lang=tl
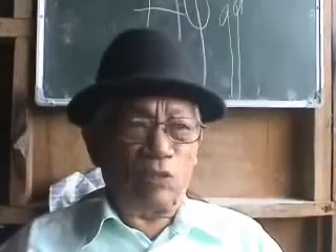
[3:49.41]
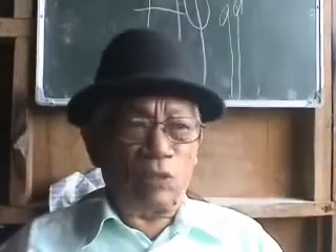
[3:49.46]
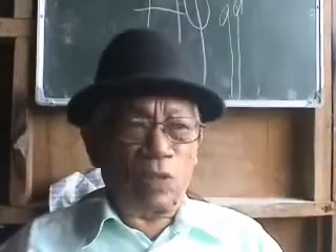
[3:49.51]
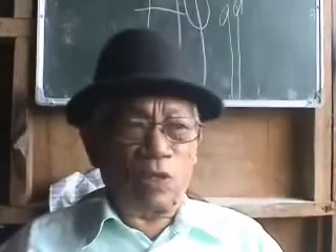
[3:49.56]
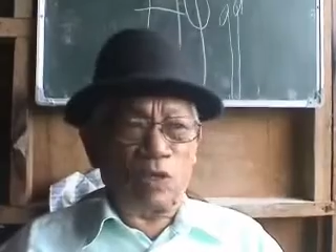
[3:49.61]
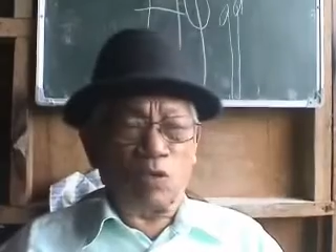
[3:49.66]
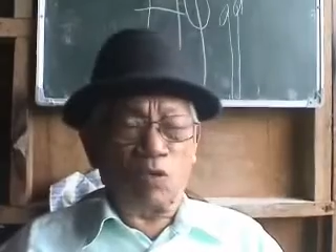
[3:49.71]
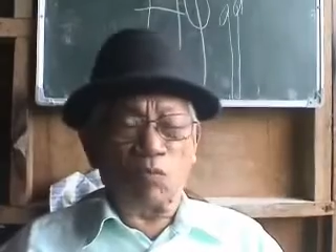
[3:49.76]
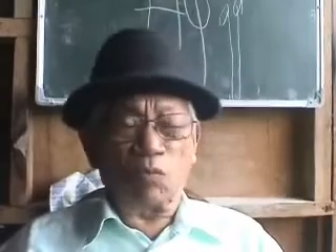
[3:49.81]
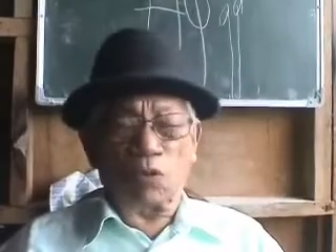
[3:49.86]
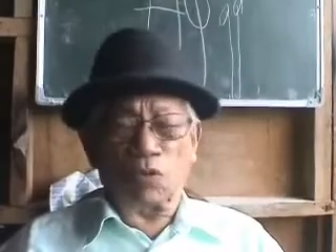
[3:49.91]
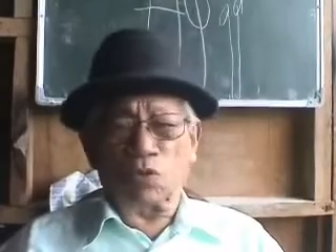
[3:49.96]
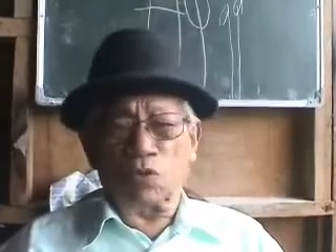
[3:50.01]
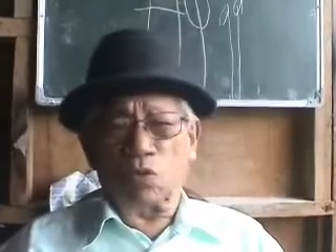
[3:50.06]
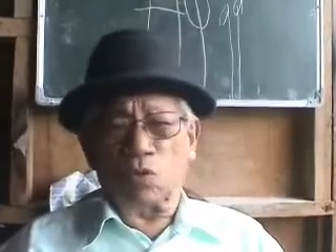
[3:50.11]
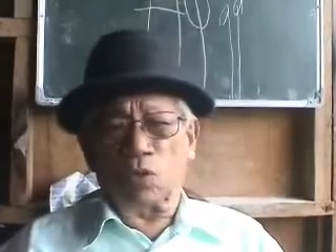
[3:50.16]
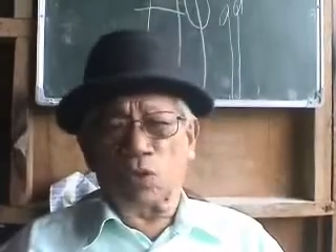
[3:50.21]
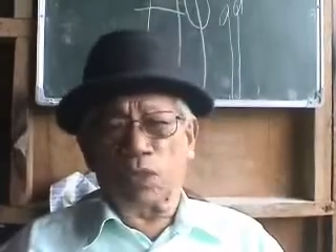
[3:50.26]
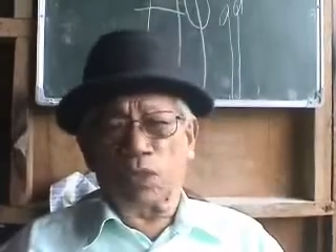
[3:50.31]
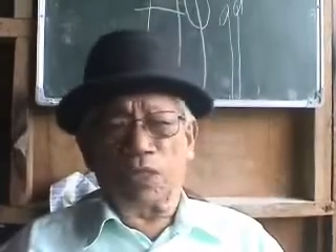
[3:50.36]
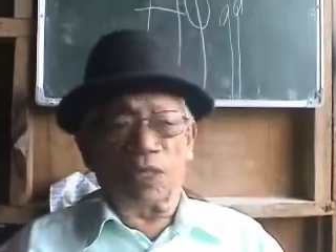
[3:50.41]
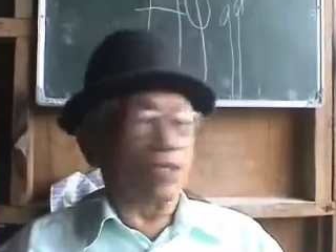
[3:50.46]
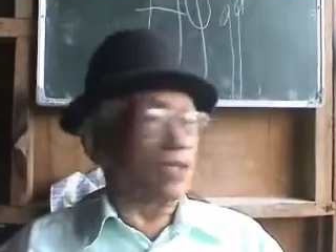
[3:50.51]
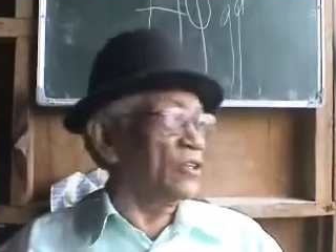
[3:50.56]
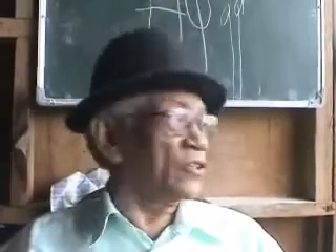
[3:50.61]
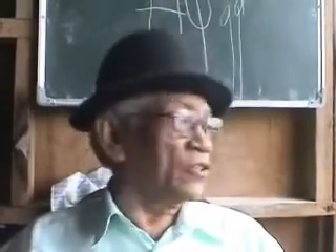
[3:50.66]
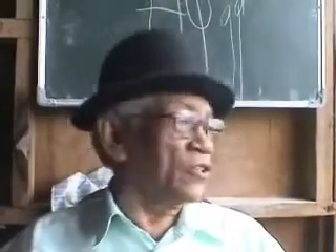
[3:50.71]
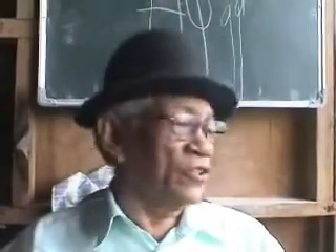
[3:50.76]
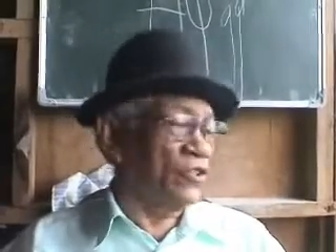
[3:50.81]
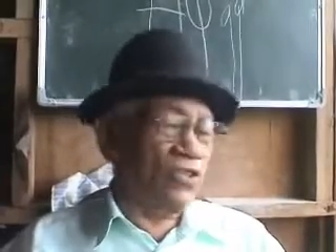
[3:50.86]
Dito din ko
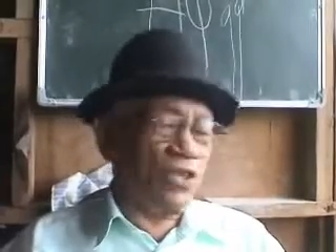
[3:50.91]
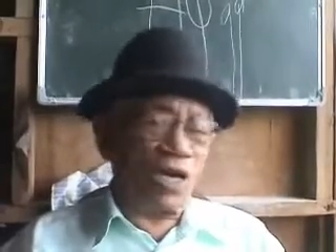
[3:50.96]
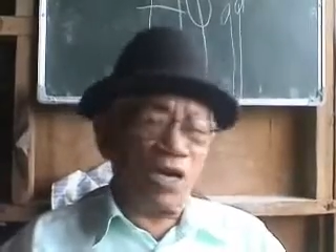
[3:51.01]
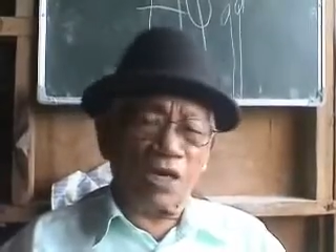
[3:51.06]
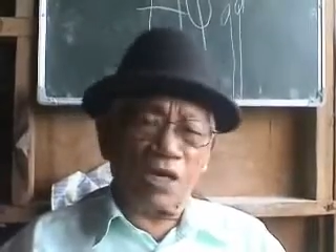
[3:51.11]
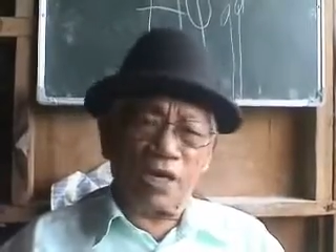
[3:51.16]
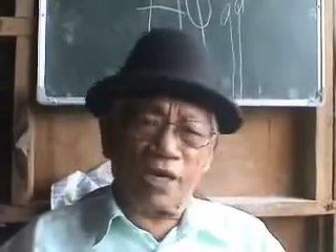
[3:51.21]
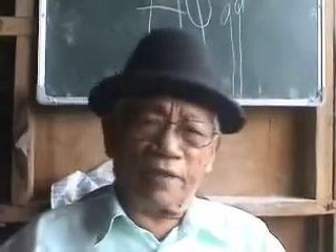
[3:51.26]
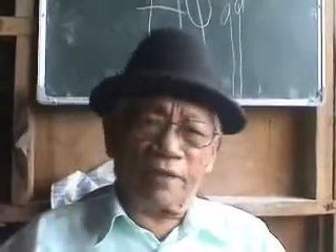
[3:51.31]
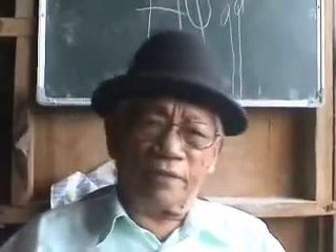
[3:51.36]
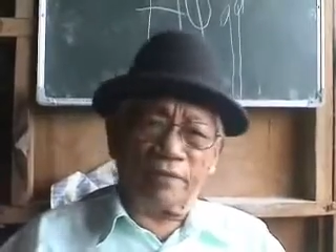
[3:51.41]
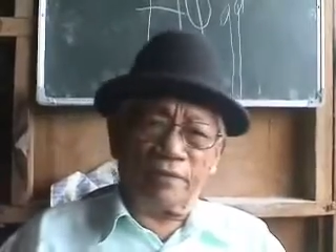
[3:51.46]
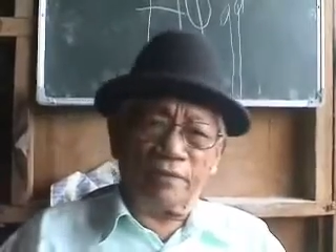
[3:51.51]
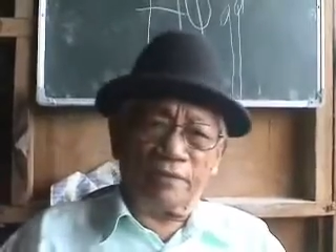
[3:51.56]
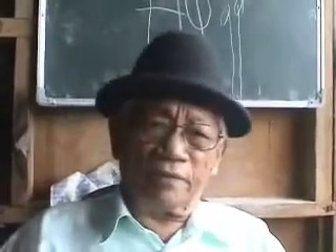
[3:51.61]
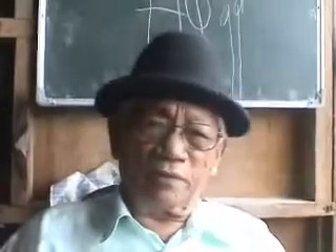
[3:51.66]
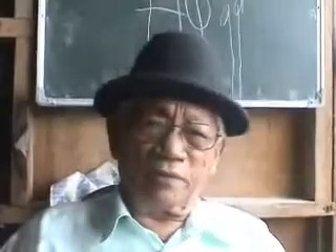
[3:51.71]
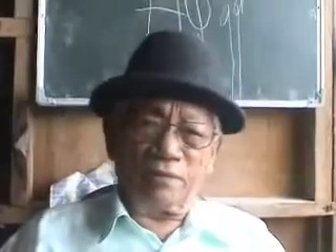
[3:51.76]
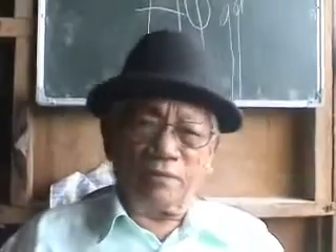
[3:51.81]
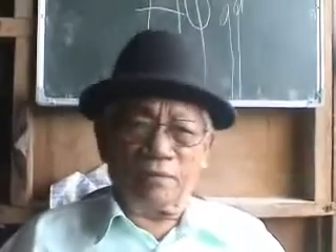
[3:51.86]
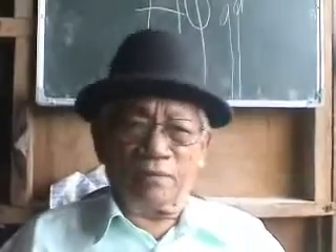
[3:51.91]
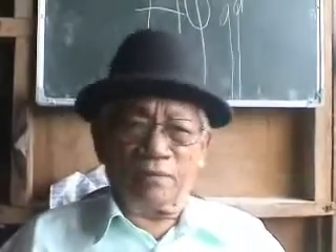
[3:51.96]
magsugod ni sa sindangan